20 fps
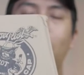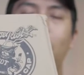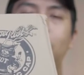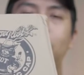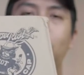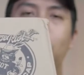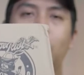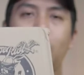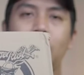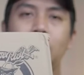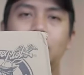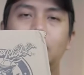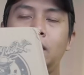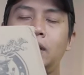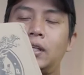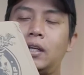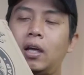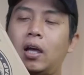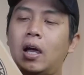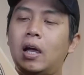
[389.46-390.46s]

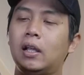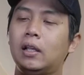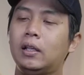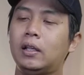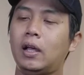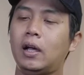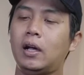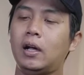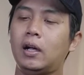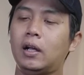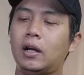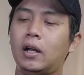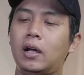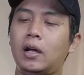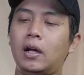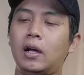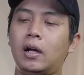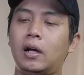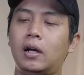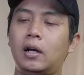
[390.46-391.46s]
kolaborasi
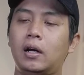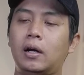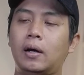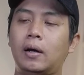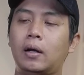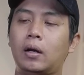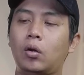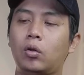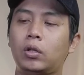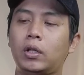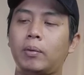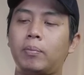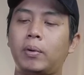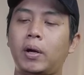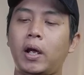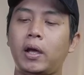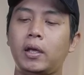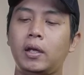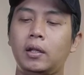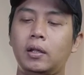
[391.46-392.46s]
antara uh, eh, Rote
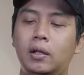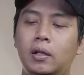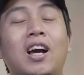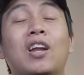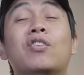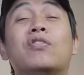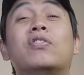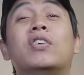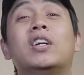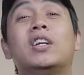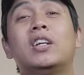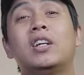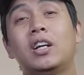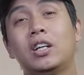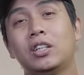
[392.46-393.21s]
Riot dengan Van